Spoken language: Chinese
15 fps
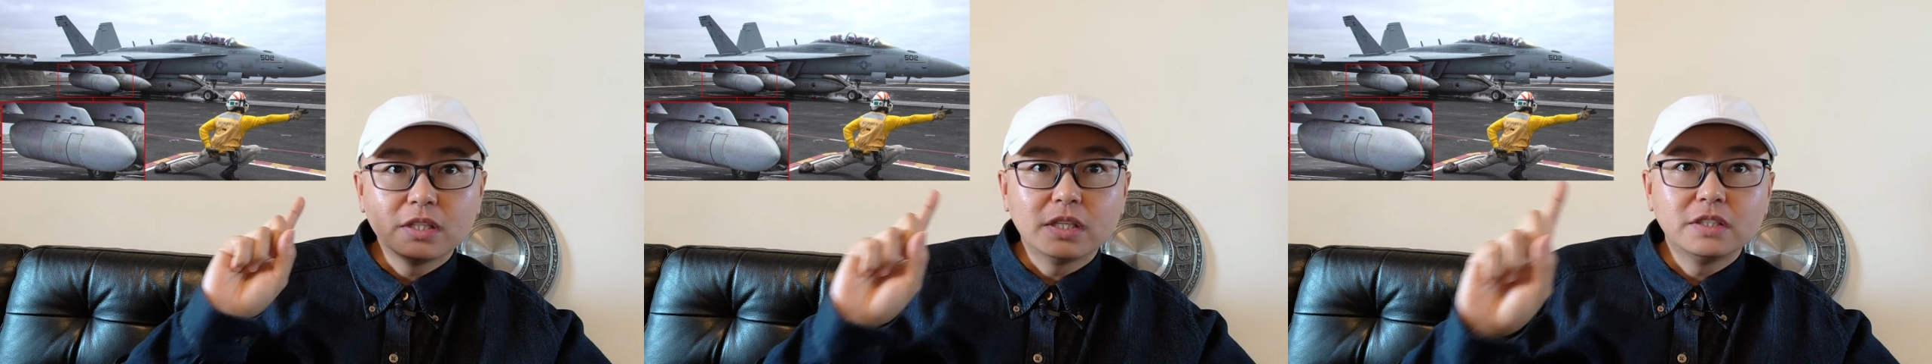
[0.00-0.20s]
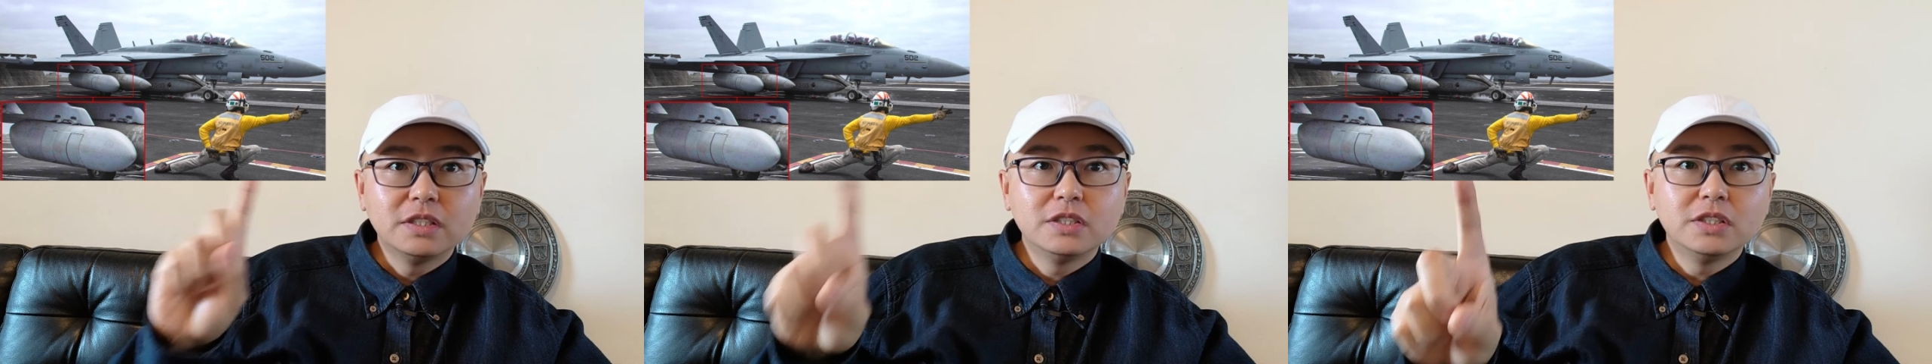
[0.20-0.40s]

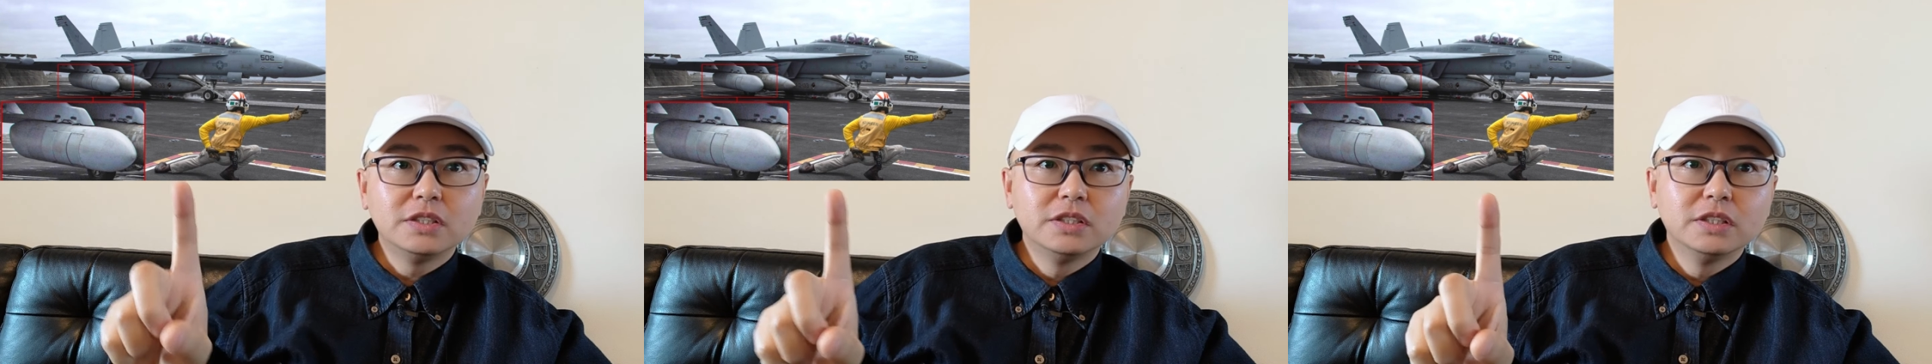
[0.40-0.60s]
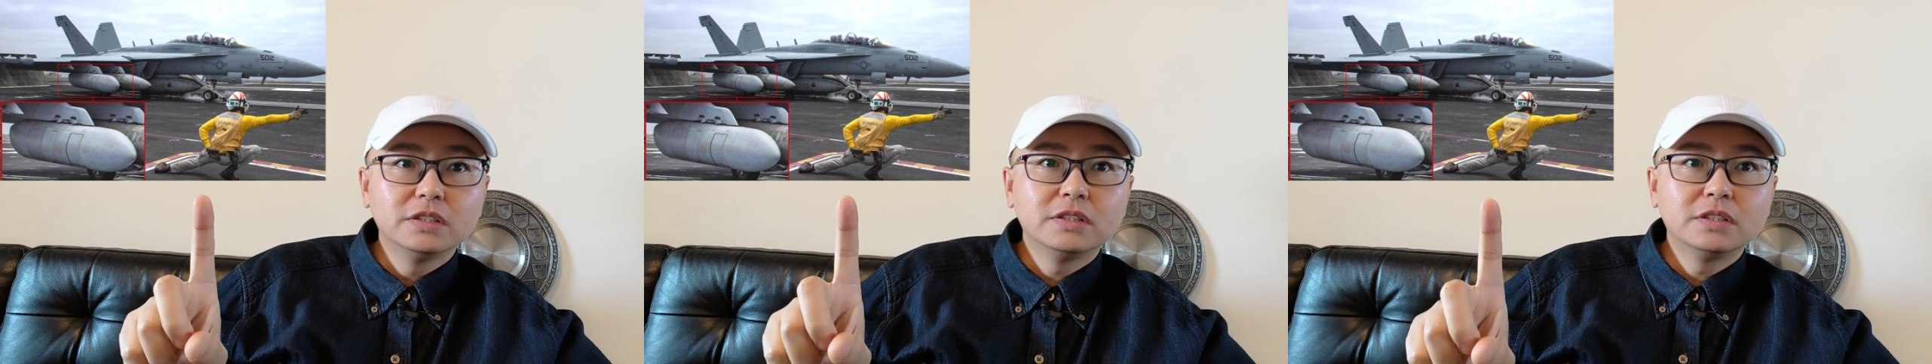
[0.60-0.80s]
载机起
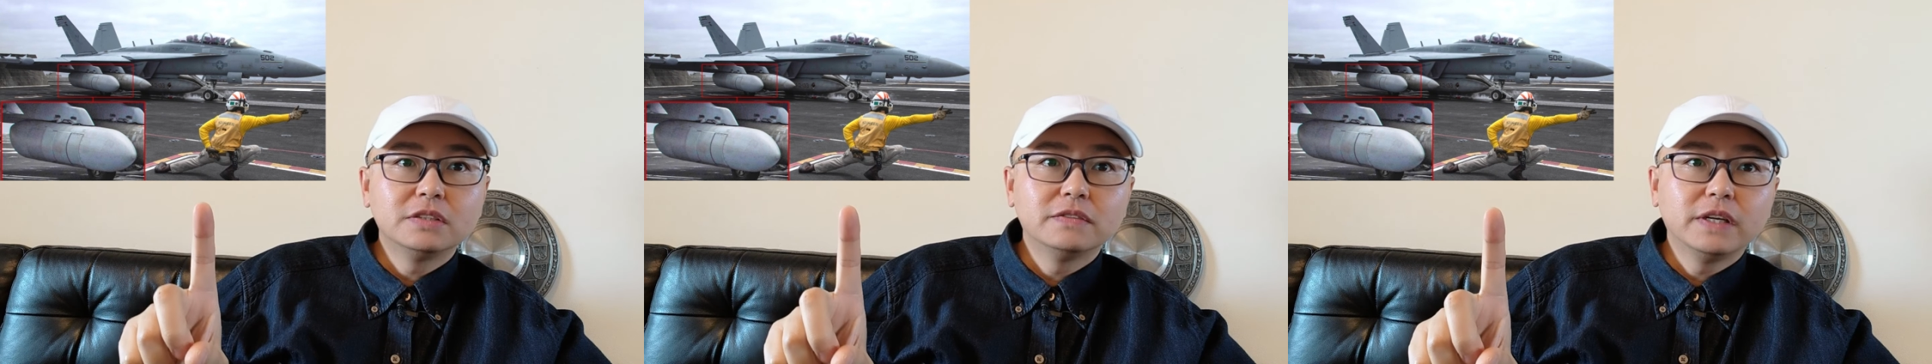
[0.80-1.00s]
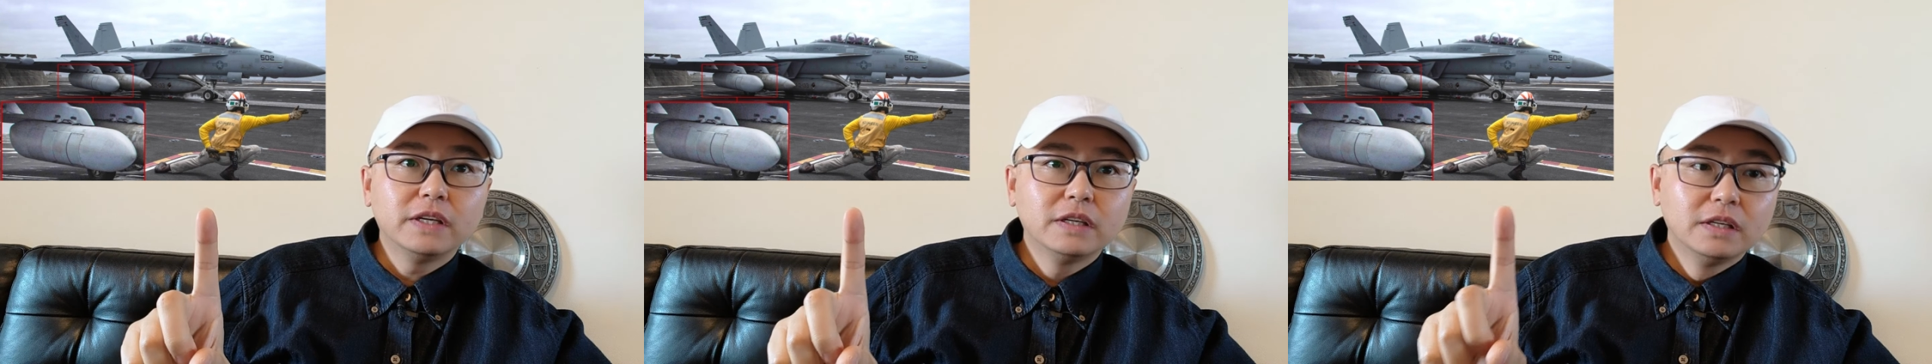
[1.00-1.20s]

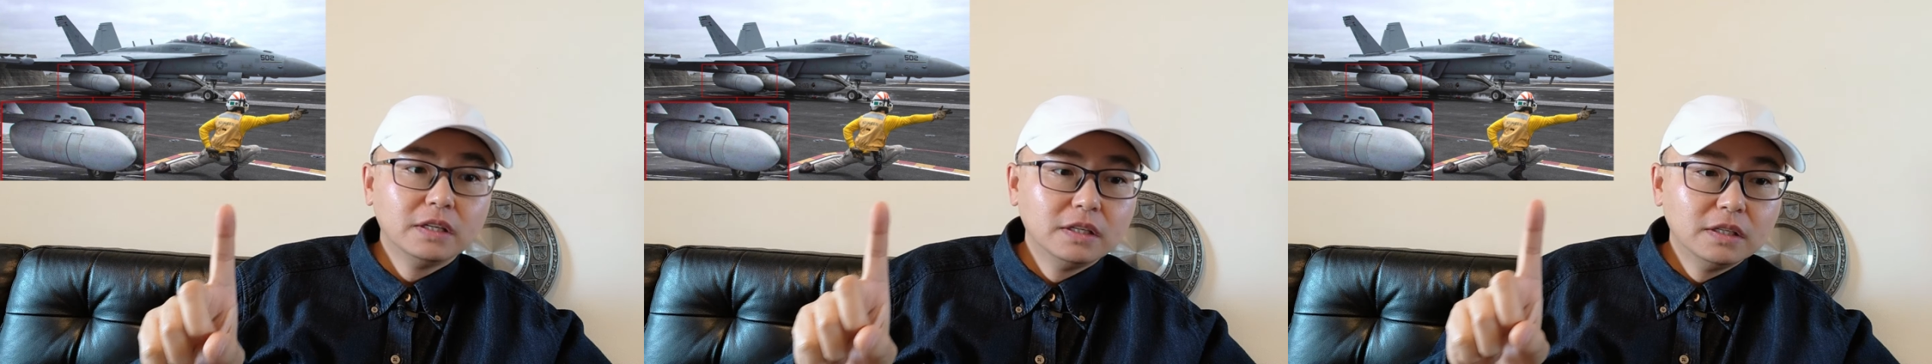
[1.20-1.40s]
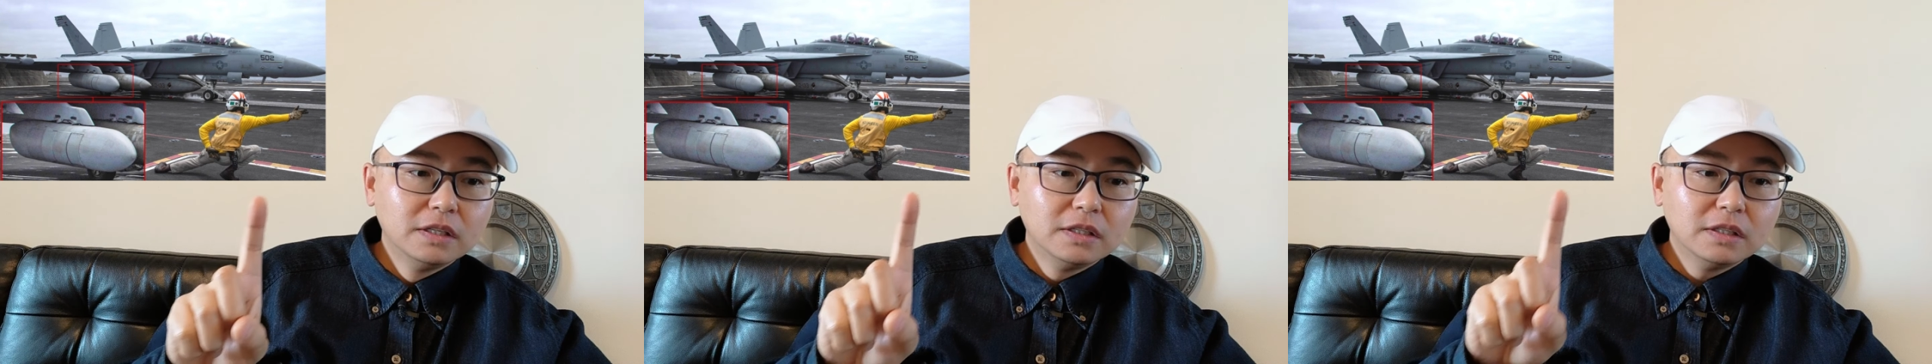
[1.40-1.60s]
起飞
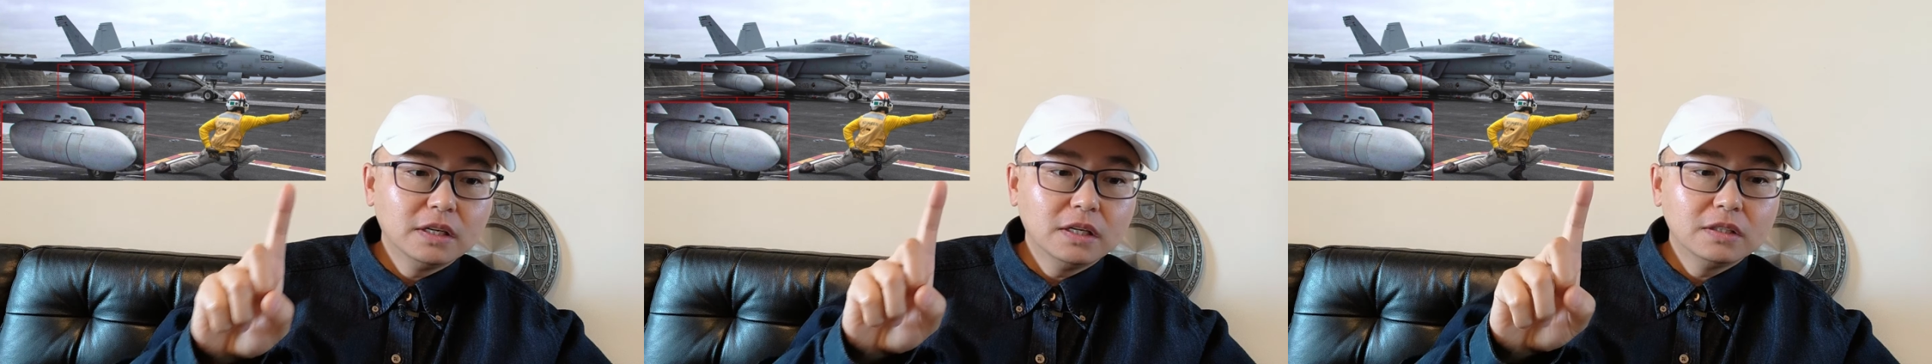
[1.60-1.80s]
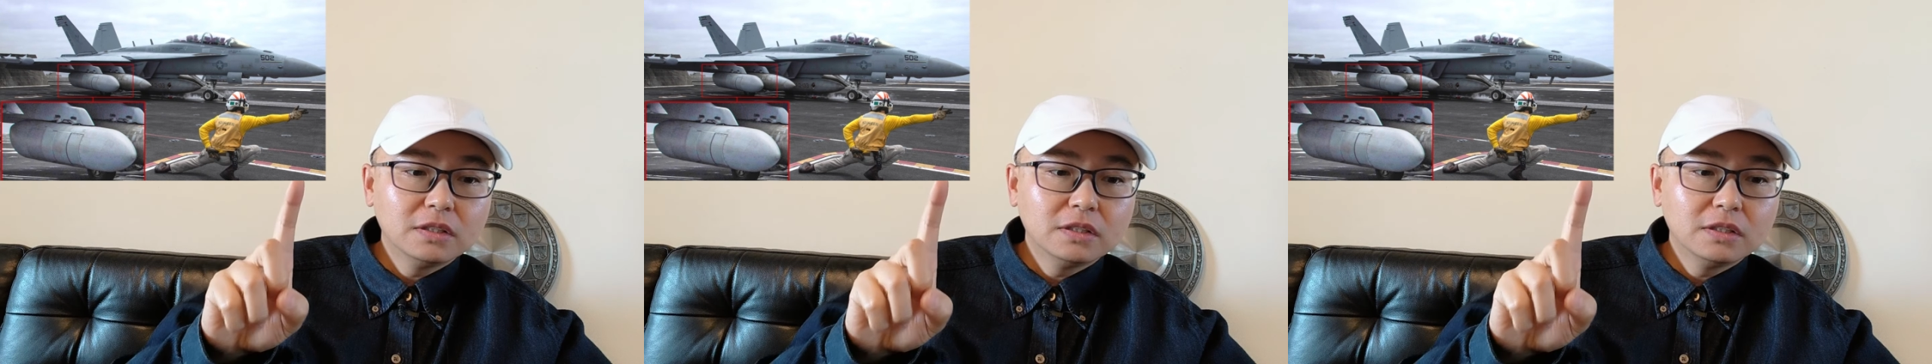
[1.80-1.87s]
啊，